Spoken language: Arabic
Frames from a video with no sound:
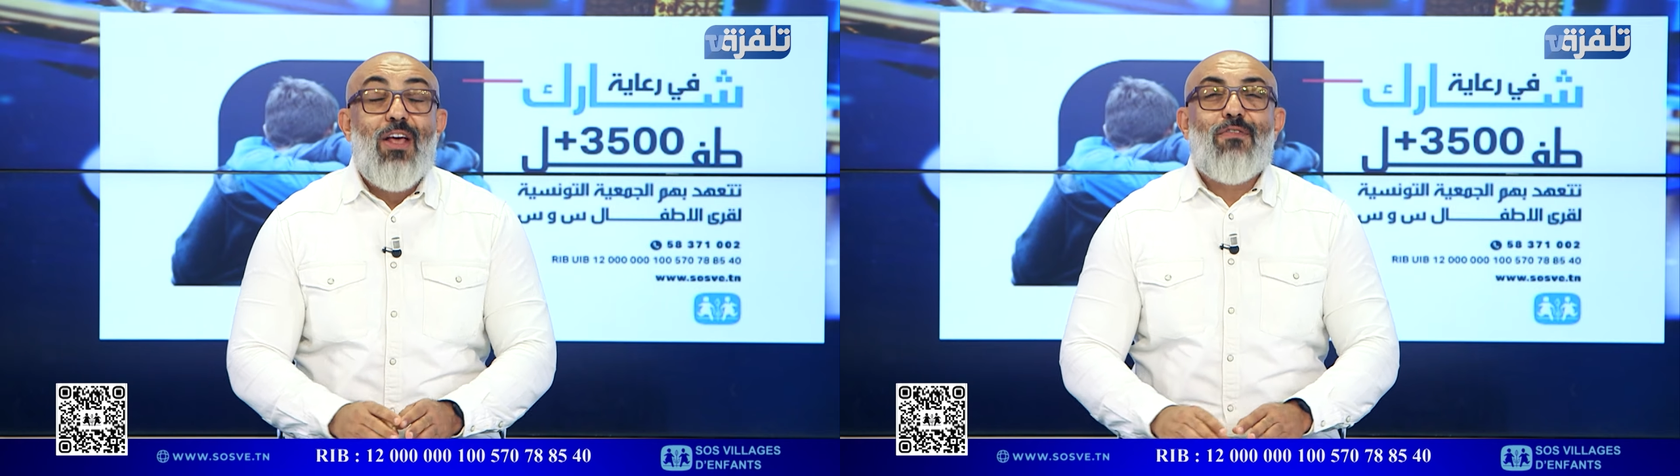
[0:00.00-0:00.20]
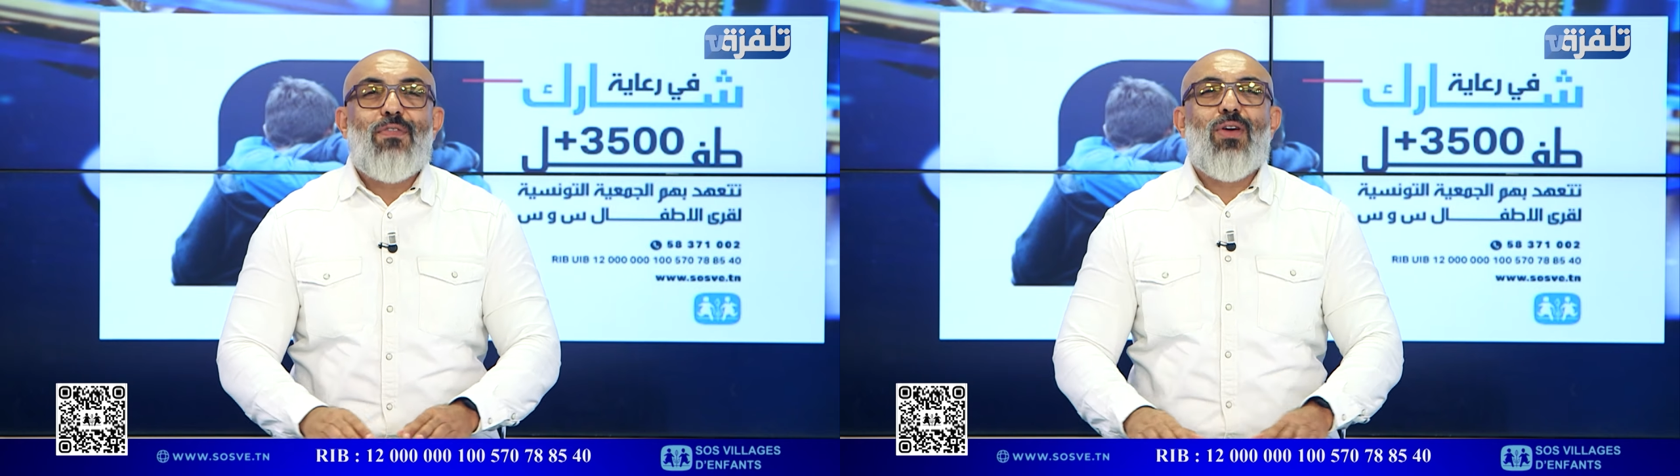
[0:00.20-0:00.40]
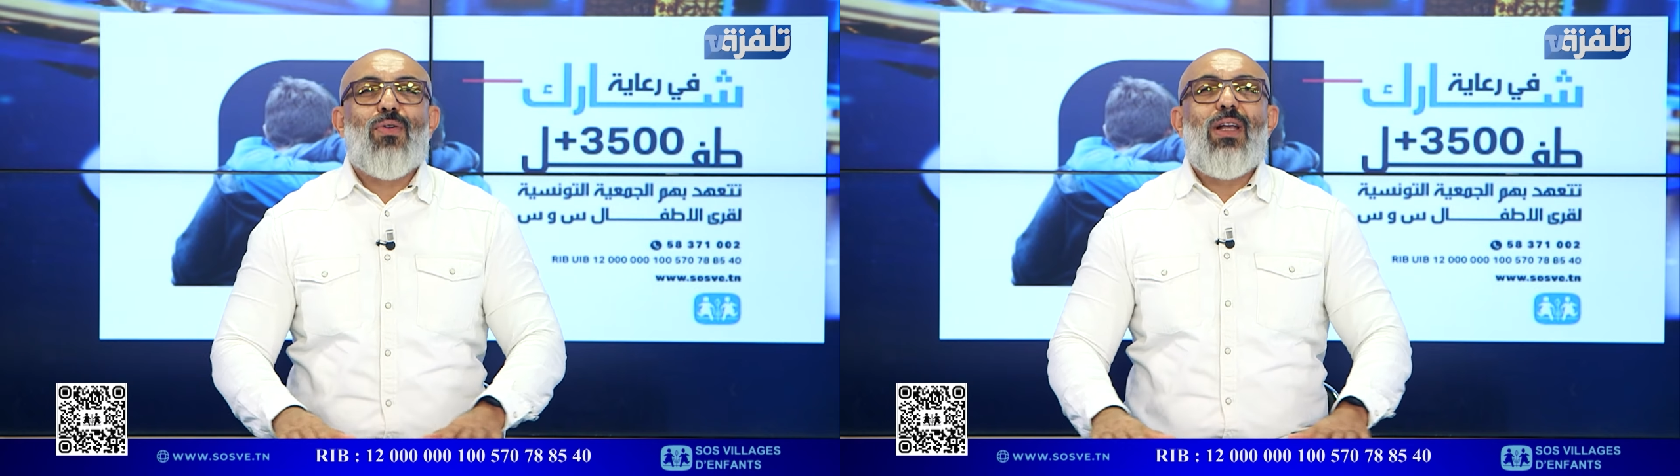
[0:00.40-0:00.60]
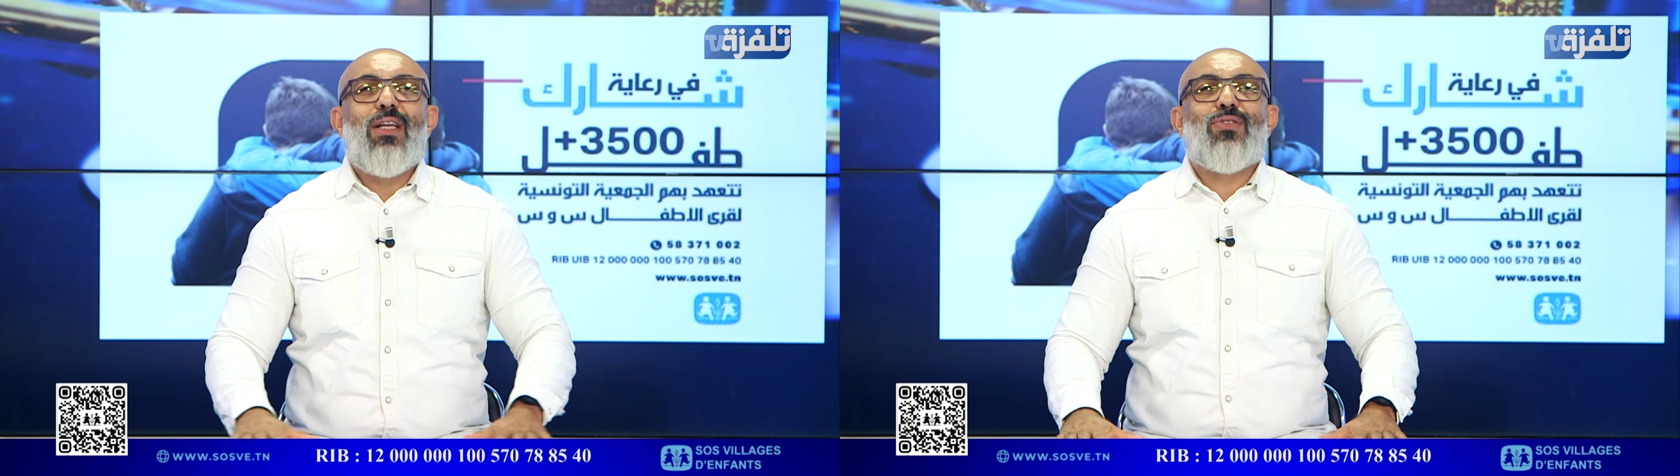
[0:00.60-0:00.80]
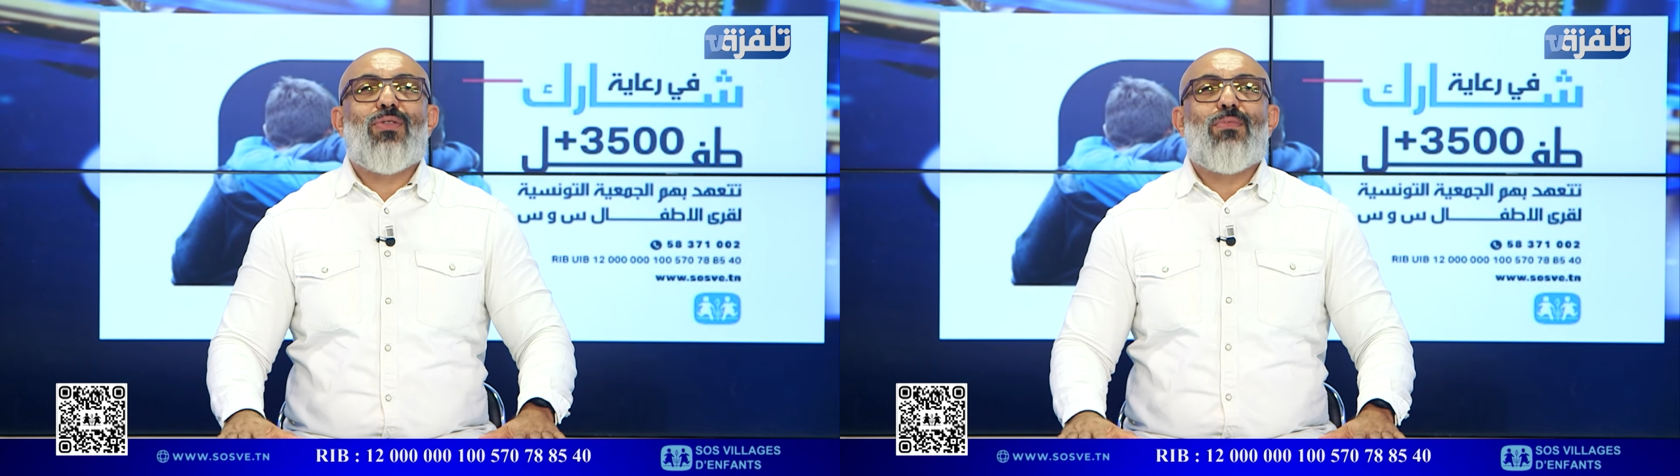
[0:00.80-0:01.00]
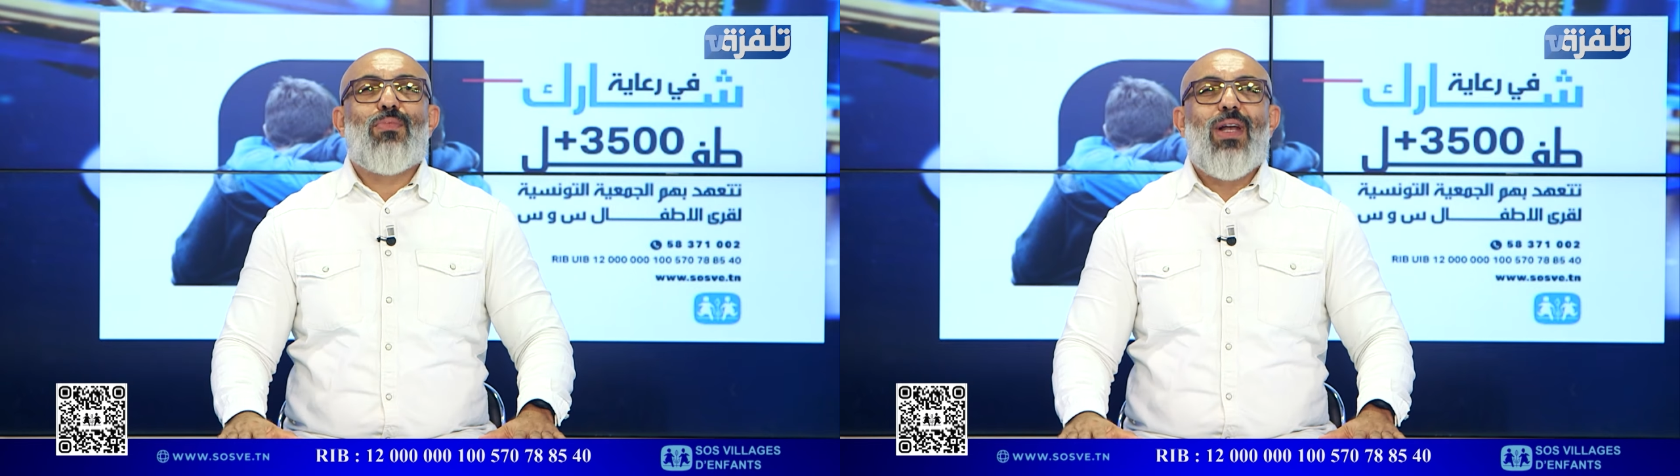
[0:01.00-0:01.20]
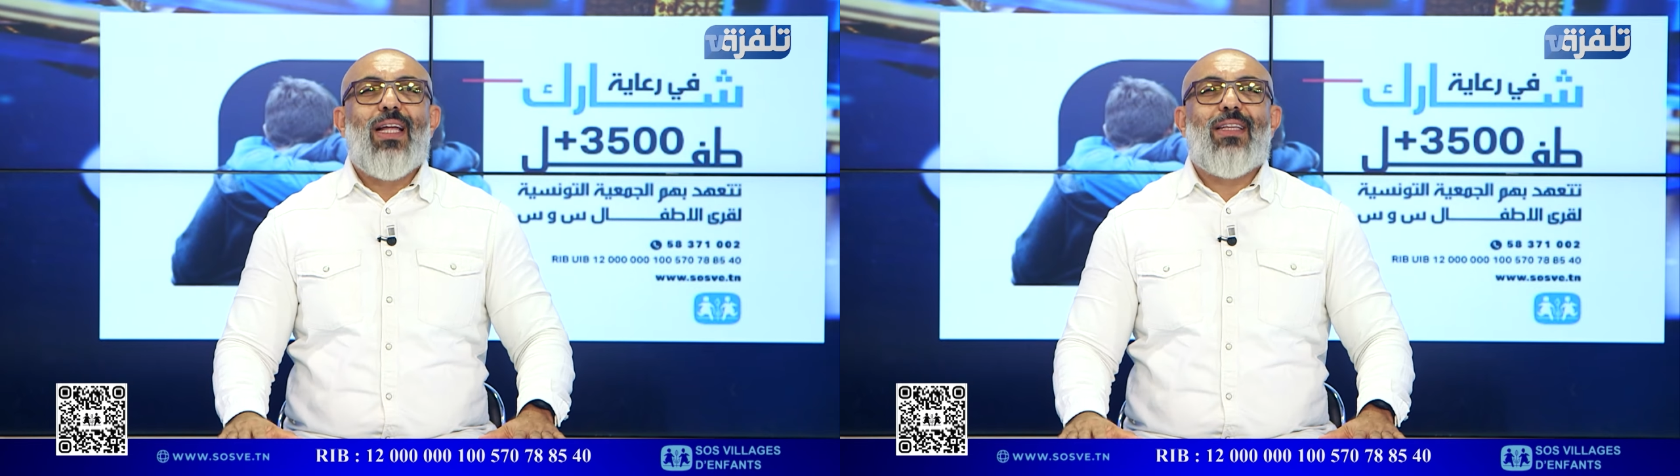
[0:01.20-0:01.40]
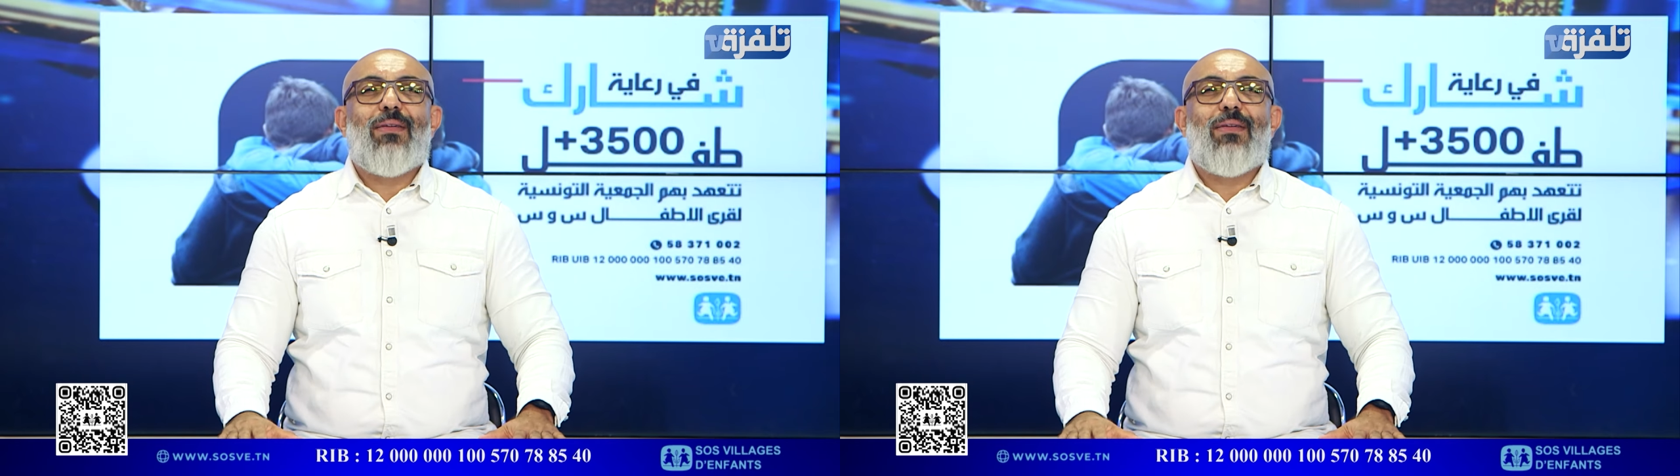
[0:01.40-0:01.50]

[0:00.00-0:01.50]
في كل سنبلة